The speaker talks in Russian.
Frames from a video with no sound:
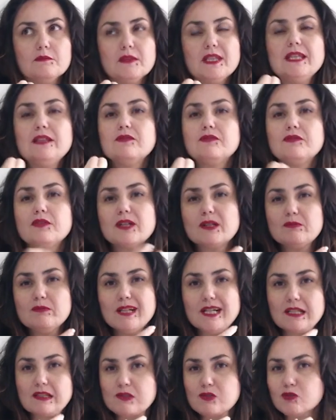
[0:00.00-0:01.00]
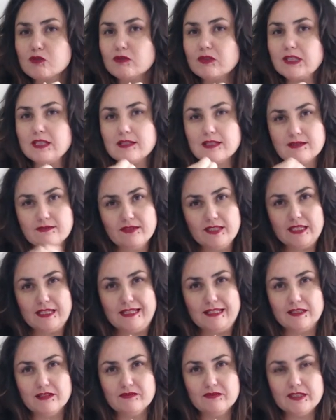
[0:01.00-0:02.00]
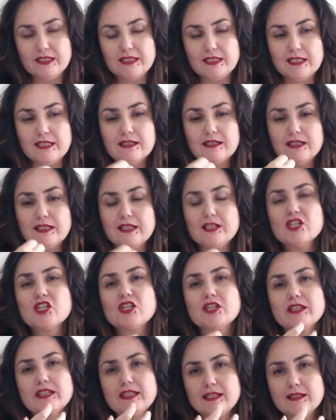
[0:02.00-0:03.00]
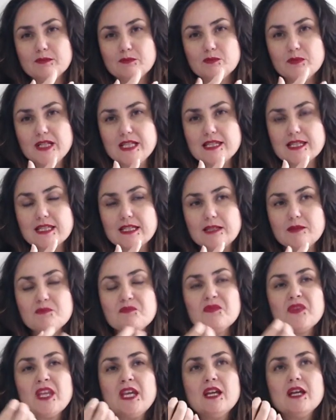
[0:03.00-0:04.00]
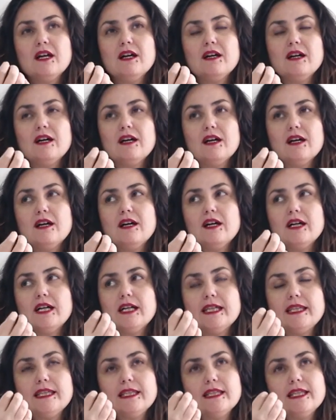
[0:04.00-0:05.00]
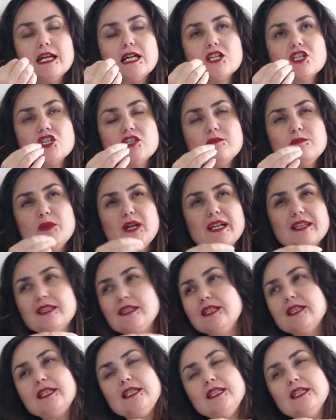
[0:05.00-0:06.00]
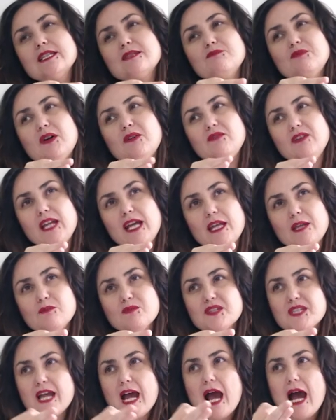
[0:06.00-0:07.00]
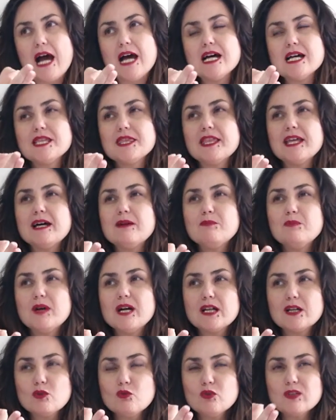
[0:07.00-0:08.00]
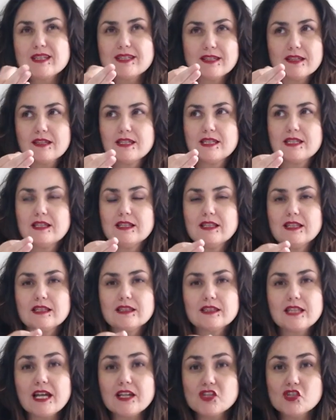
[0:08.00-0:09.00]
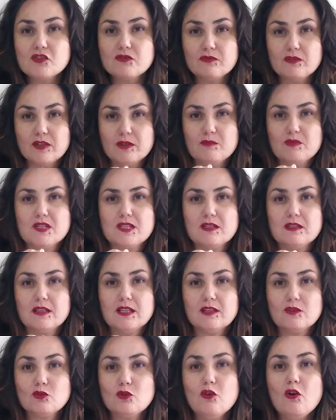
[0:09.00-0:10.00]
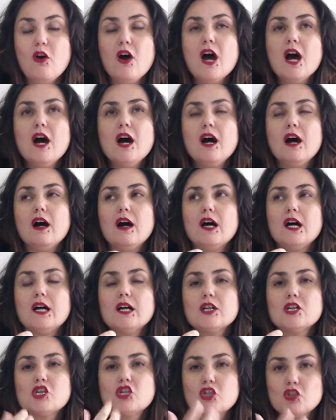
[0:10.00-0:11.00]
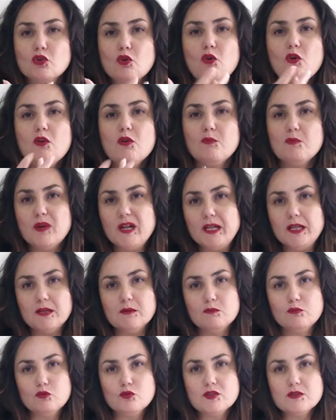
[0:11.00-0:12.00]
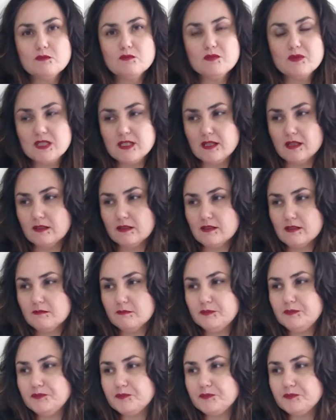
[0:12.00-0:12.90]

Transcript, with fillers: информацию из своей головы, да, лишние мысли, э, и даже мы от них не избавляемся, а наоборот сосредотачиваемся на то, э, что мы будем делать.